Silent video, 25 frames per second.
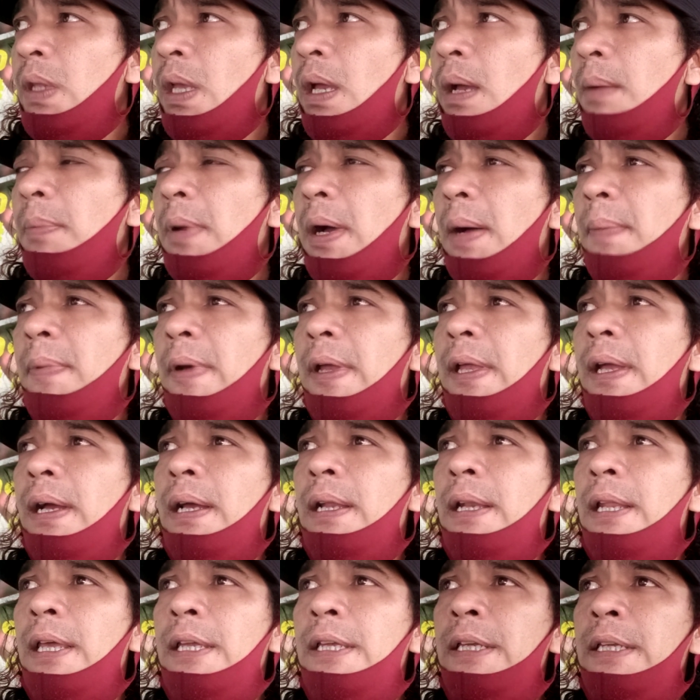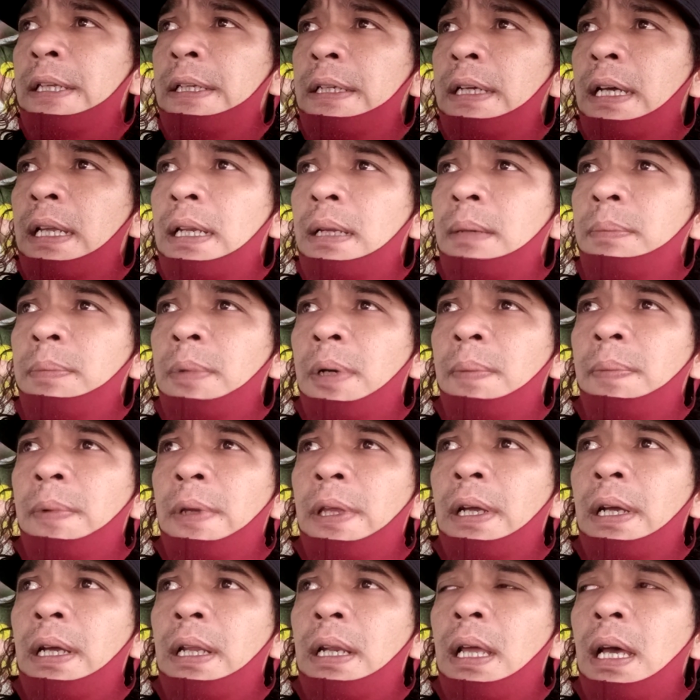apa-apa yang Anda inginkan, apa-apa
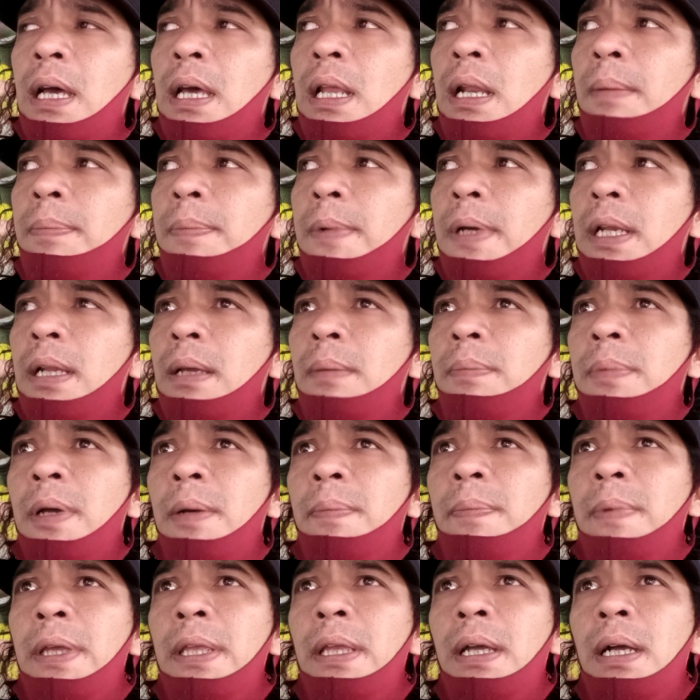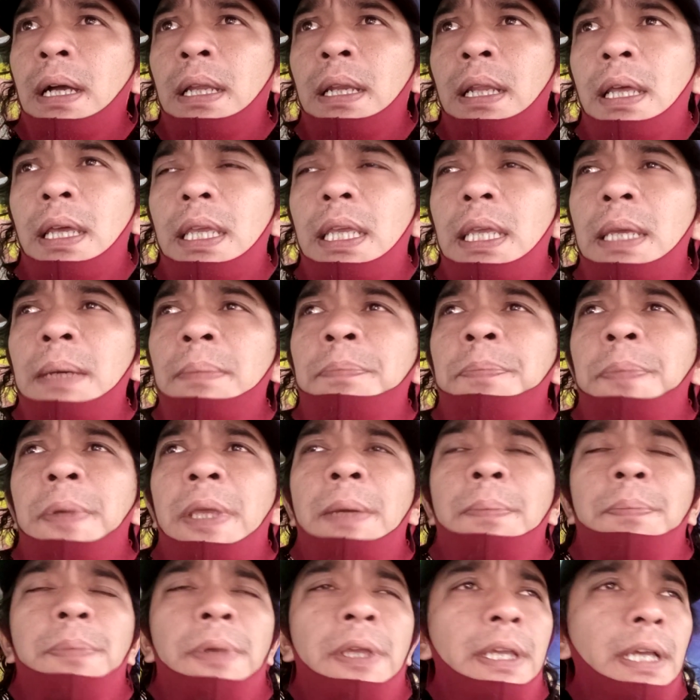yang Anda harapkan, apa-apa yang Anda
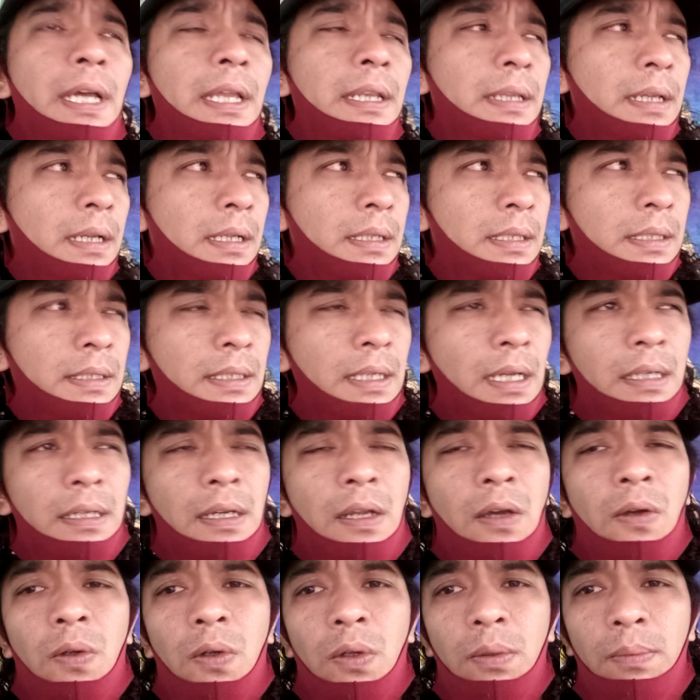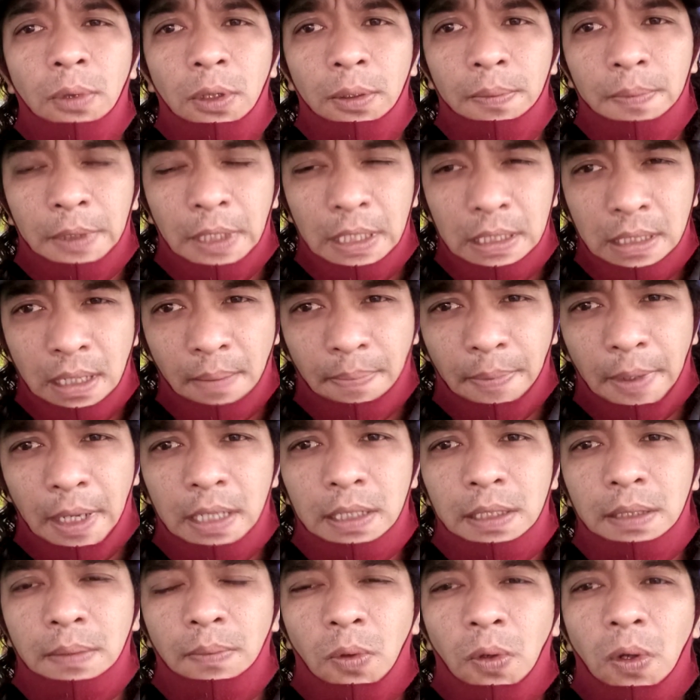impi-impikan yang sejak dahulu belum tercapai,
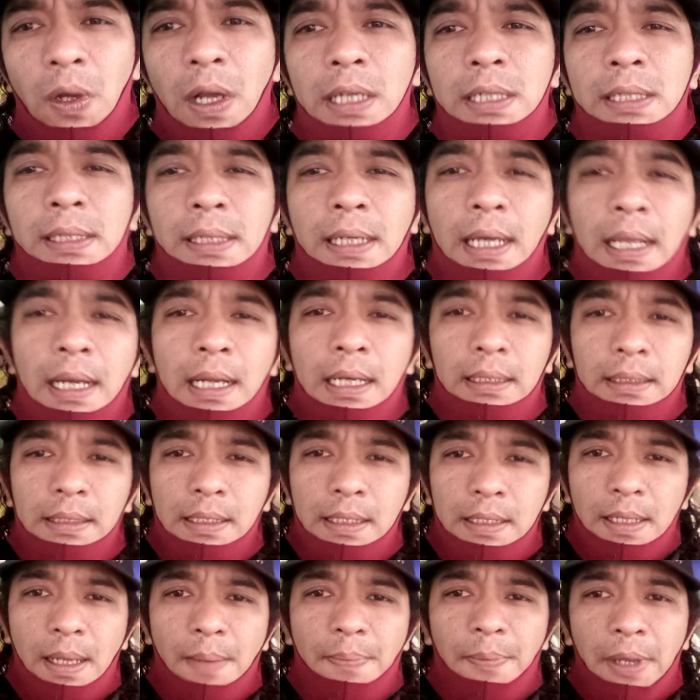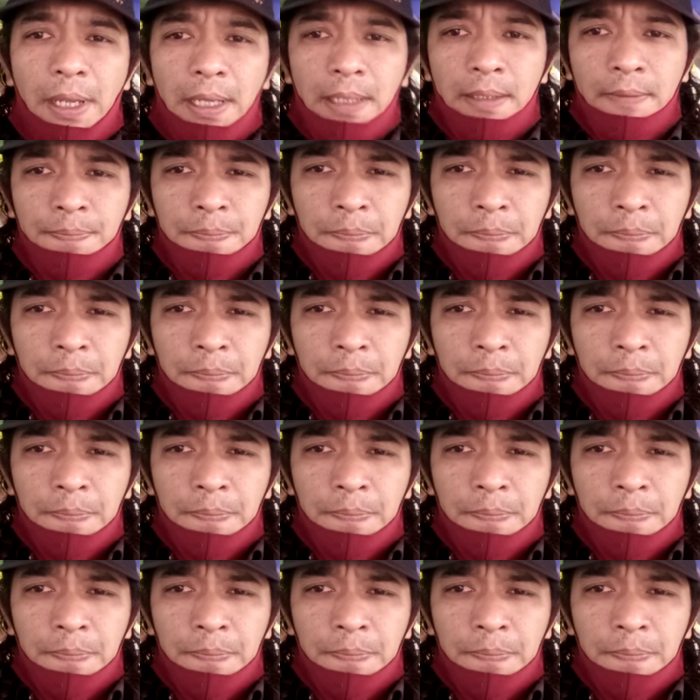semoga sekarang tercapai